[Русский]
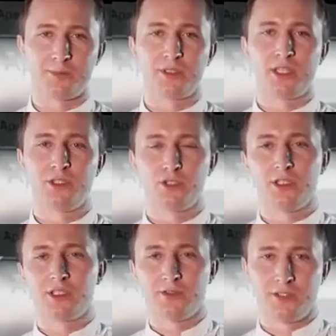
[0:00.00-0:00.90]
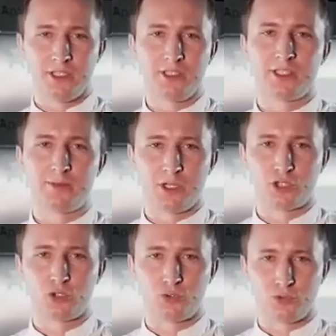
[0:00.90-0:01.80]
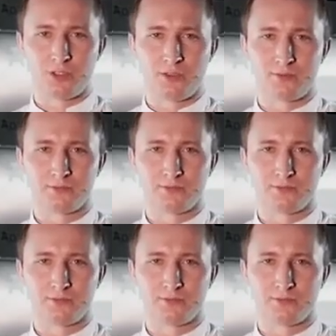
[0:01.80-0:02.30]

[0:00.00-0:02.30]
и подойдет для заведений с небольшой кухней.